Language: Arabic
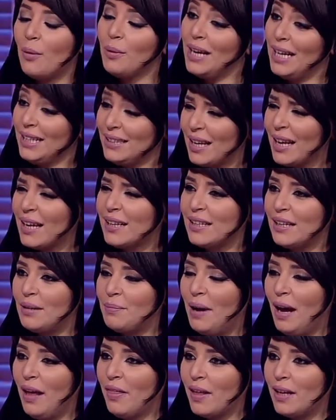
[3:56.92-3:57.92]
او يعتقد
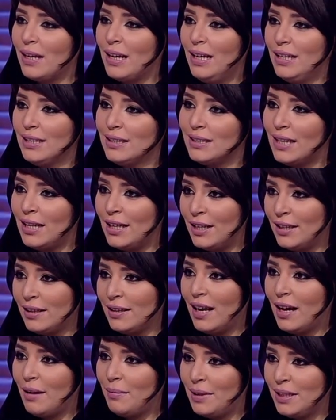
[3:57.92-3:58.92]
البعض ان حسن
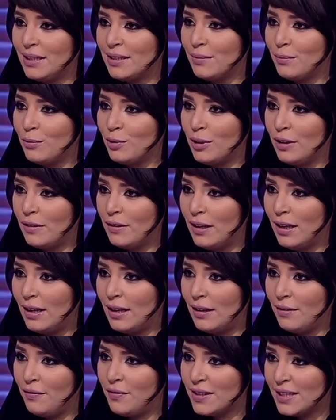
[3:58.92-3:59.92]
الهندام اللي يسموه
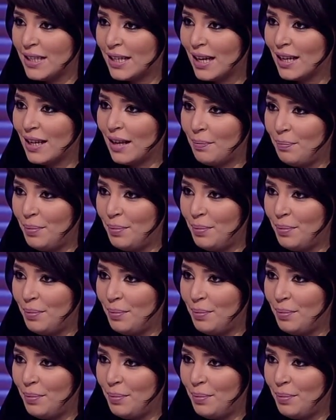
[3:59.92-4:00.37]
الفيزيكال